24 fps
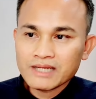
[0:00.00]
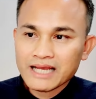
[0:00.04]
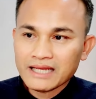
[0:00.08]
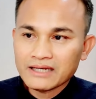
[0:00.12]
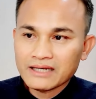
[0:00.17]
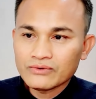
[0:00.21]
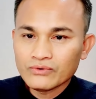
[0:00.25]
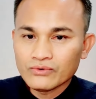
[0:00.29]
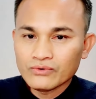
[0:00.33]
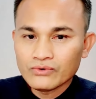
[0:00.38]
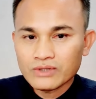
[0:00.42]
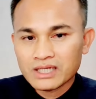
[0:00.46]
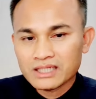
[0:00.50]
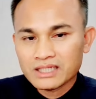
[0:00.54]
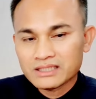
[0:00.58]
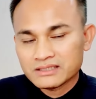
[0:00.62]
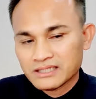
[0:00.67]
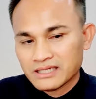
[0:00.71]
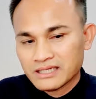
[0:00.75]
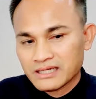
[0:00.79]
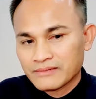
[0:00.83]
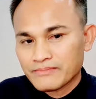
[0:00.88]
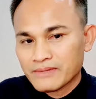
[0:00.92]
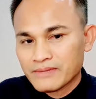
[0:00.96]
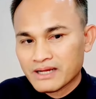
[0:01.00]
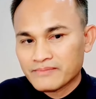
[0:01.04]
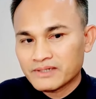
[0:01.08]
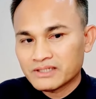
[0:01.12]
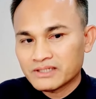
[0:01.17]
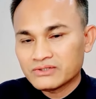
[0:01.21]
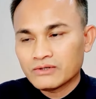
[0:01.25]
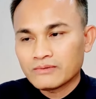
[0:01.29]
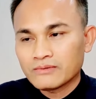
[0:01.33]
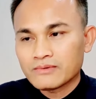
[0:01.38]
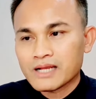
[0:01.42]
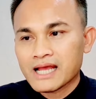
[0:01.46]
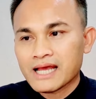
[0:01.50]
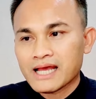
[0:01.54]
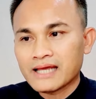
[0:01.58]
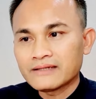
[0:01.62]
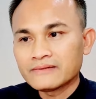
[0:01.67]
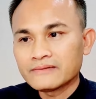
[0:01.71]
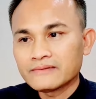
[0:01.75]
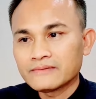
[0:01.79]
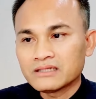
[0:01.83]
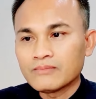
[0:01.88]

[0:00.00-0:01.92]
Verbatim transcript: กัน หูกับเสียงมาประจบกัน